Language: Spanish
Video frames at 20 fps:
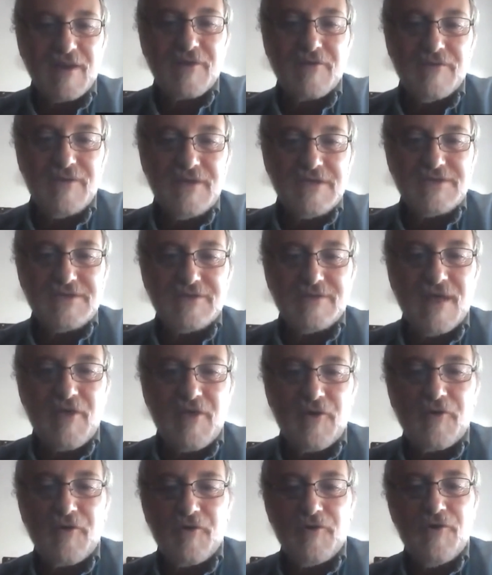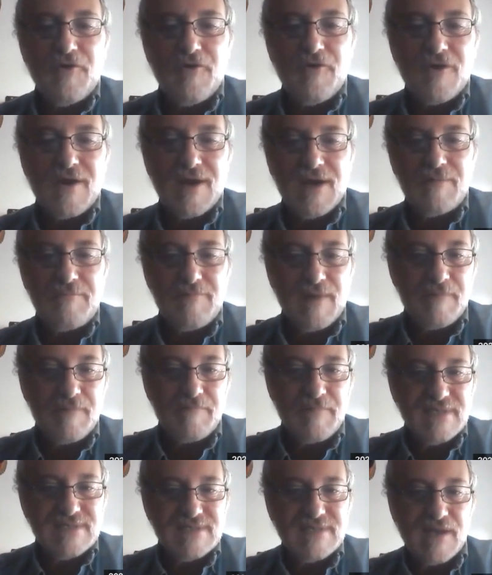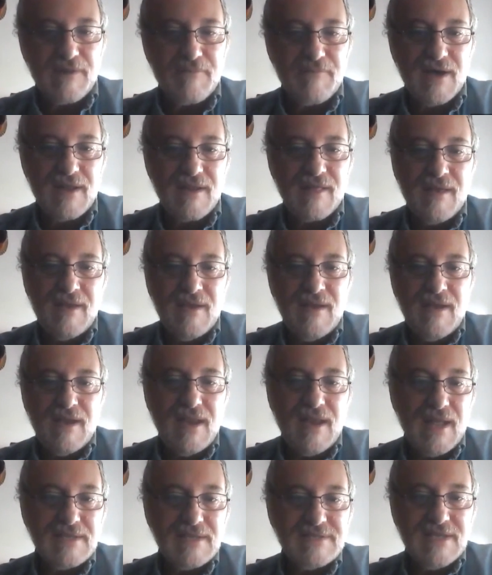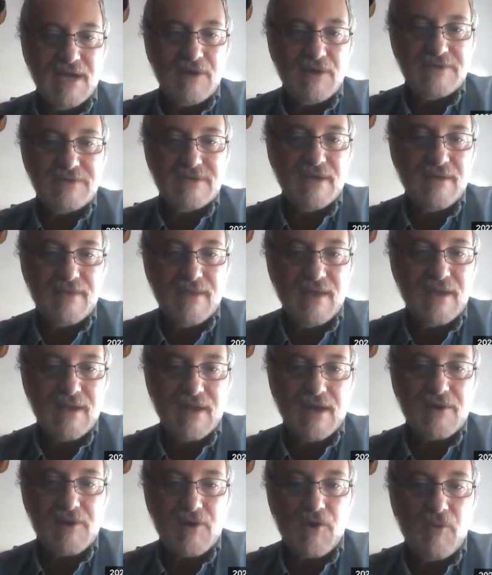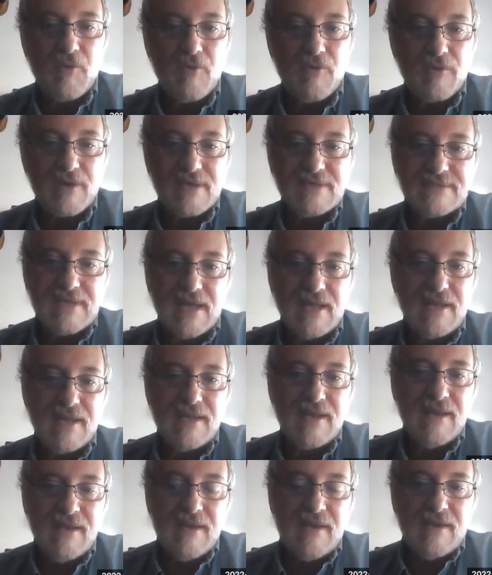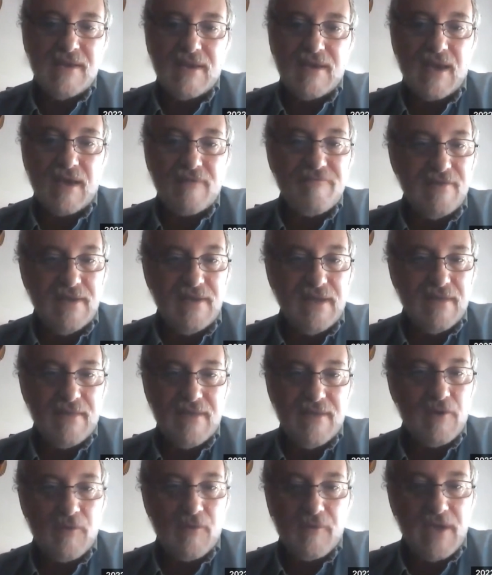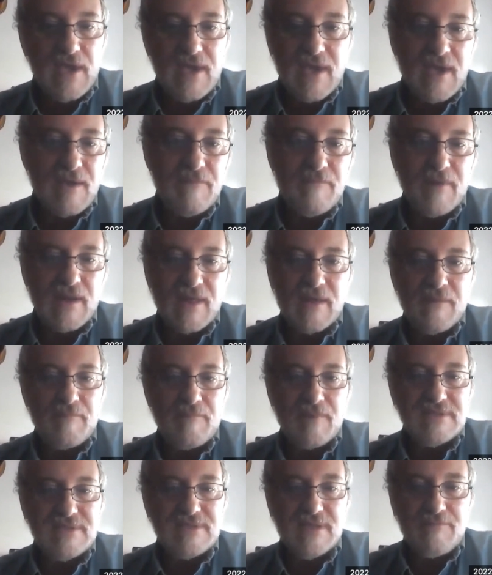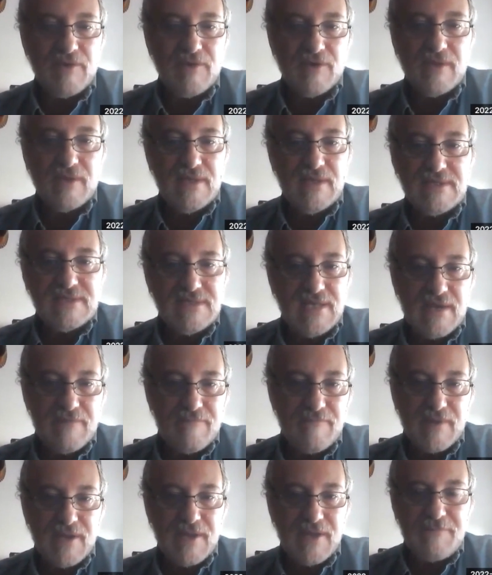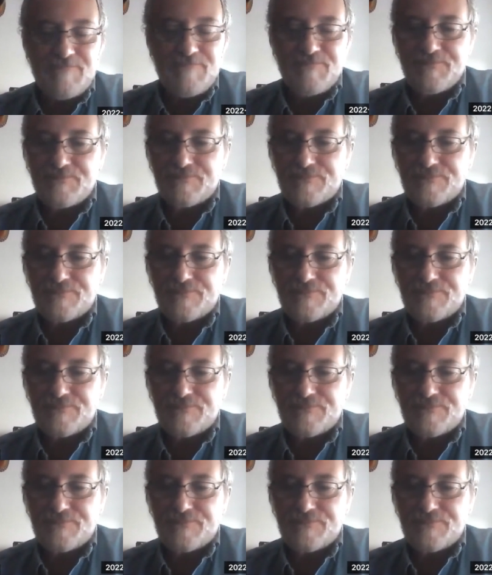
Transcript: acondicionados eh, con hojas para preservar las chauchas de algarrobo que salen a fines de noviembre, principios de diciembre.